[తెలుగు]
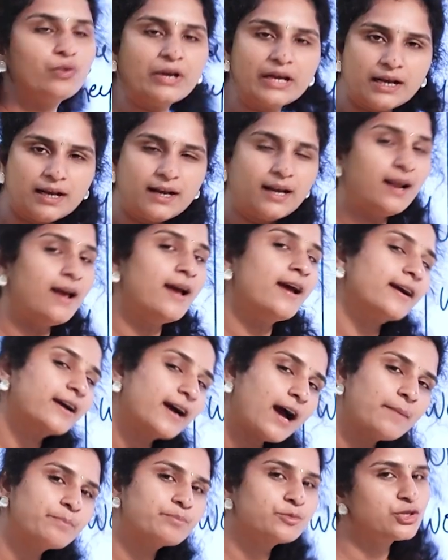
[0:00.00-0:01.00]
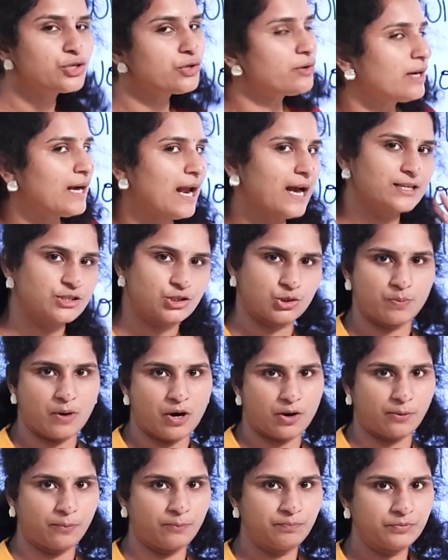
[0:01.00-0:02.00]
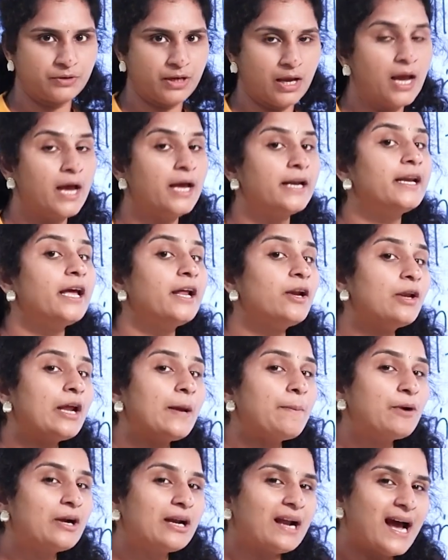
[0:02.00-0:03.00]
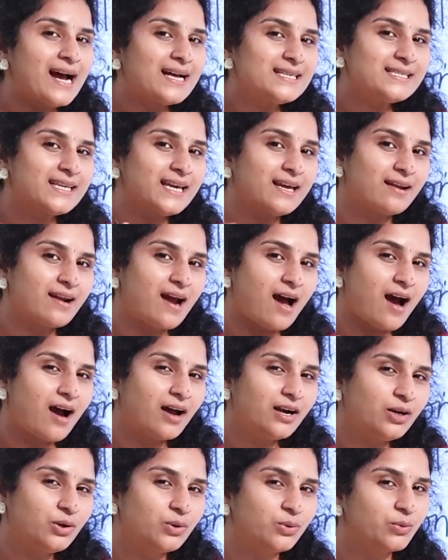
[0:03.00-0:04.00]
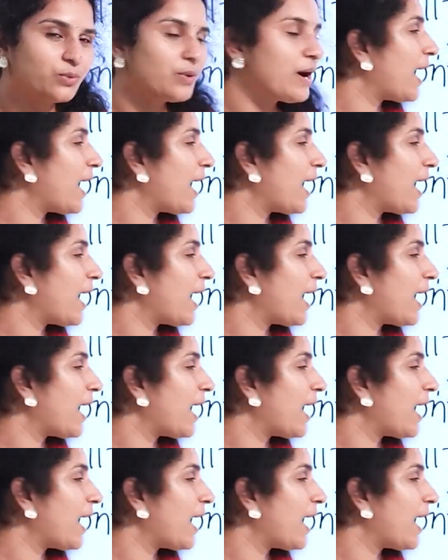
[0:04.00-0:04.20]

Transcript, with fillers: విల్ కమ్ టు క్లాస్ టుమారో నేను రేపు క్లాస్కి రాను